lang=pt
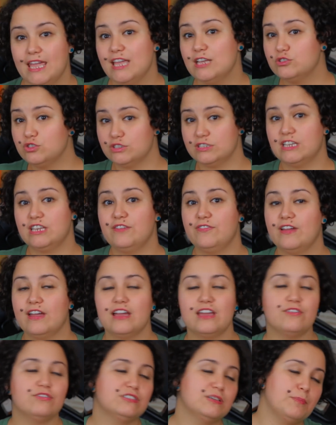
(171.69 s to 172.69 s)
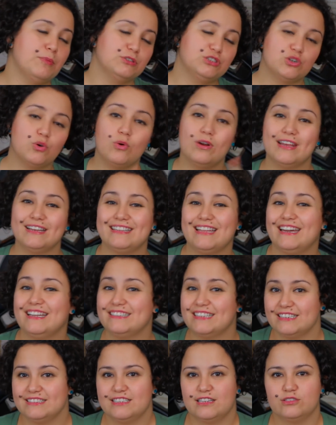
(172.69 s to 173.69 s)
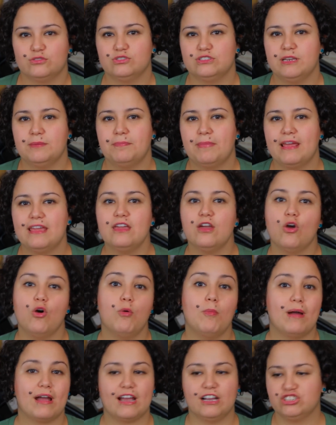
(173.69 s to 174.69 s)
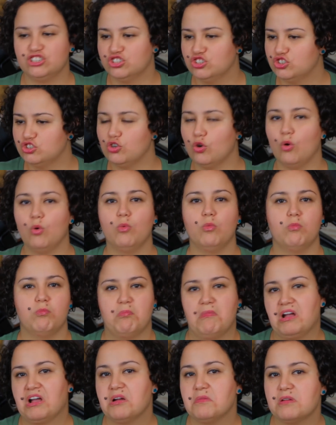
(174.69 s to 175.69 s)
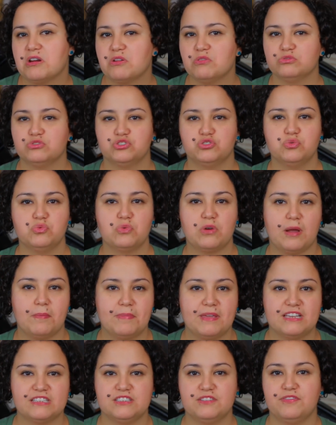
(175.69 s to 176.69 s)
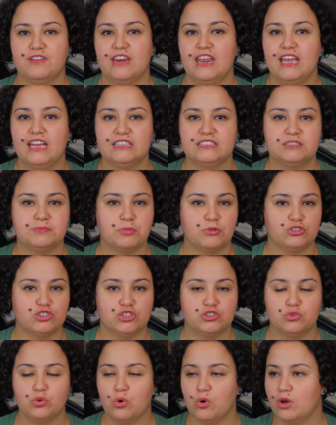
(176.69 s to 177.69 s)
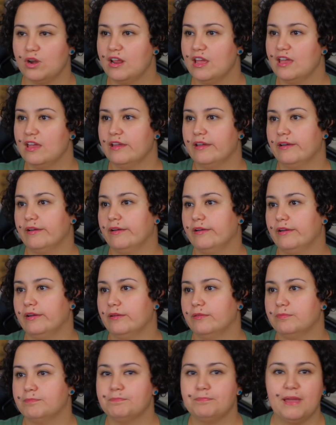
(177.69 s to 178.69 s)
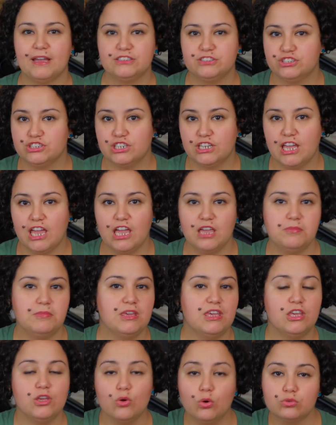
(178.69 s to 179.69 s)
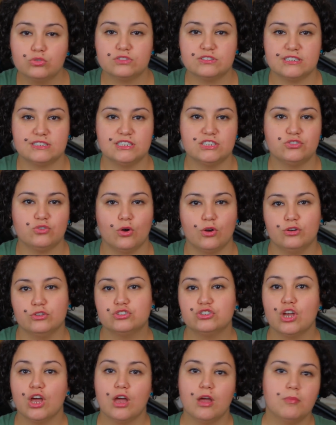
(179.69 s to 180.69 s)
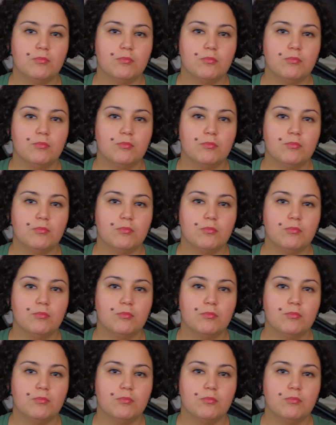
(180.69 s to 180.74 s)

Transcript: Isso significa que você pode conectar na traseira do Z Play uma caixa de som, uma câmera com zoom, capinhas diferentes, projetor, uh, pad de game e outros acessórios.